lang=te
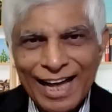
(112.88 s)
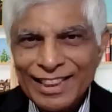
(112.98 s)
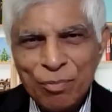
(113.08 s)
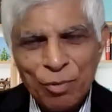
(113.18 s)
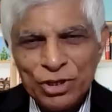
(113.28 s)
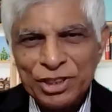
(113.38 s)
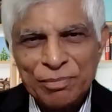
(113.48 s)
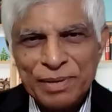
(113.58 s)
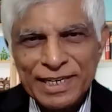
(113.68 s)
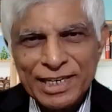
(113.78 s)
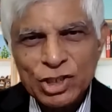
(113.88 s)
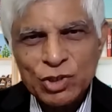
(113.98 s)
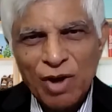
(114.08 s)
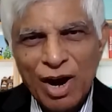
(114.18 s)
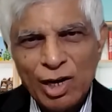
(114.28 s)
అది పోయింది
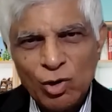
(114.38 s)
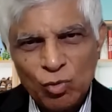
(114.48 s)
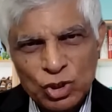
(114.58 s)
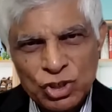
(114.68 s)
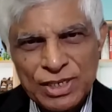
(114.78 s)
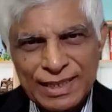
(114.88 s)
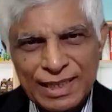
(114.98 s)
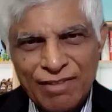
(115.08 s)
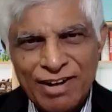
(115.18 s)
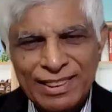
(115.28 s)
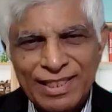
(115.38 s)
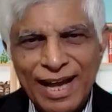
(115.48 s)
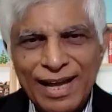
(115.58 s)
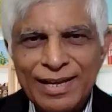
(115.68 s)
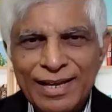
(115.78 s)
బ్రిటిష్ వాళ్ళు వచ్చిన తర్వాత
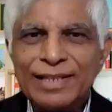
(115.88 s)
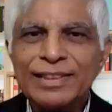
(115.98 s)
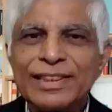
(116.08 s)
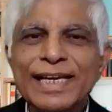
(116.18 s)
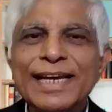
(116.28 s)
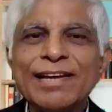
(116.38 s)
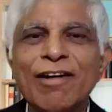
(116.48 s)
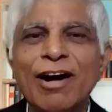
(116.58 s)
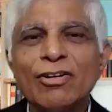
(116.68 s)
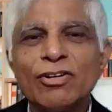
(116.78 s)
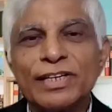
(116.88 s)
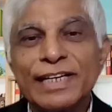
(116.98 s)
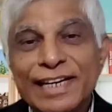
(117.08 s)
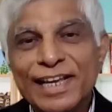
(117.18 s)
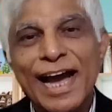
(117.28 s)
దీన్ని వాళ్ళు
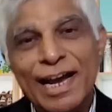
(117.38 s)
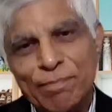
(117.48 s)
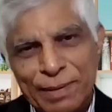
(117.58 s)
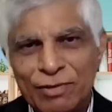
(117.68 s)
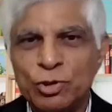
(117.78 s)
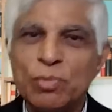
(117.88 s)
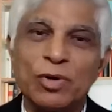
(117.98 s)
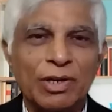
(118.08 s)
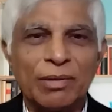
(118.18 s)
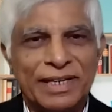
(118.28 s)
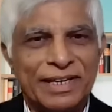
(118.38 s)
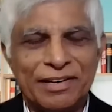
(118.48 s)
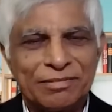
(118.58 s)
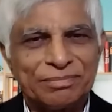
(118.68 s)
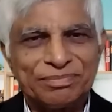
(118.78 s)
ఇండియా అని పిలవటం
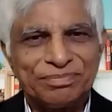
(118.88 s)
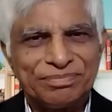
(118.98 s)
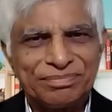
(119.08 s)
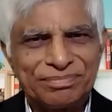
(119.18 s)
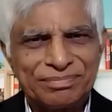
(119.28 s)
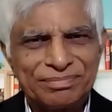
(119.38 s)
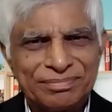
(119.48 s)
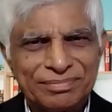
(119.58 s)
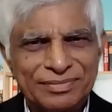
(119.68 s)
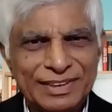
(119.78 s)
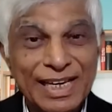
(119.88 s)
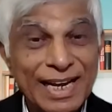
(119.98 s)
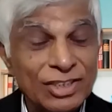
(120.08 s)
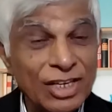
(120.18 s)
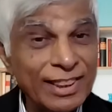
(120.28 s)
మొదలుపెట్టారు నేను
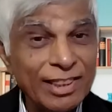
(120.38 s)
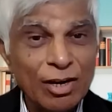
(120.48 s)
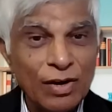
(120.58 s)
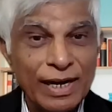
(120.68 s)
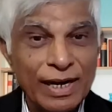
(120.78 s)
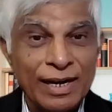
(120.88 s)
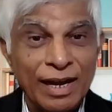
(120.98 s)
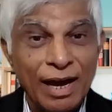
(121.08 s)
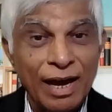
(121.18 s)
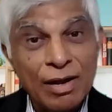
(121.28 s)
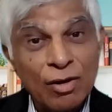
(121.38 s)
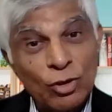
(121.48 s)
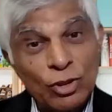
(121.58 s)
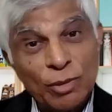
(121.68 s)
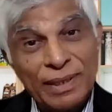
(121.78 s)
ఆ చరిత్రలోకి వెళ్ళట్లా
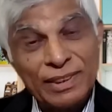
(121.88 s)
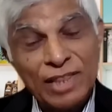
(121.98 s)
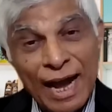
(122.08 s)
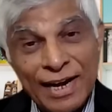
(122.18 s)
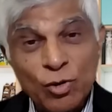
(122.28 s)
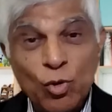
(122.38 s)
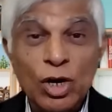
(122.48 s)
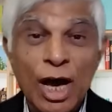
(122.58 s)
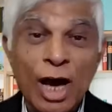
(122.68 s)
కొంతమంది దానికి కూడా